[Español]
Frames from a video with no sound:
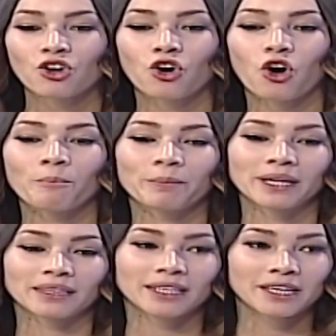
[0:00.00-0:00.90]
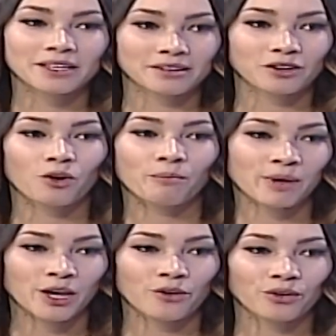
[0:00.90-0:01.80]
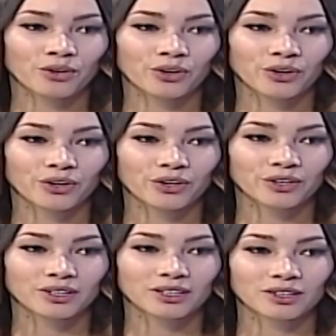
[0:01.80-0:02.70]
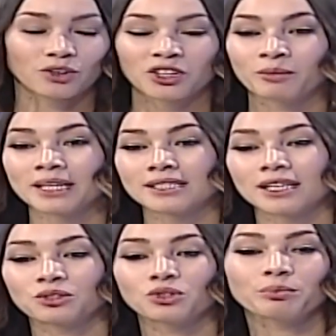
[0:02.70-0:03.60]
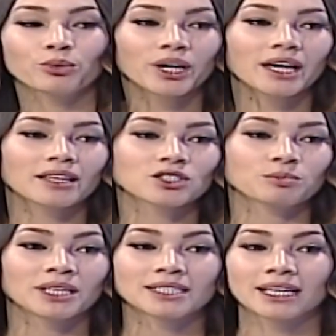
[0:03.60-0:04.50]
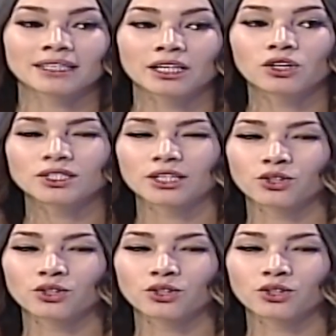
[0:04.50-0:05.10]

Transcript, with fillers: competir conmigo. Cuando me decían tú no puedes o me decían tal cosa,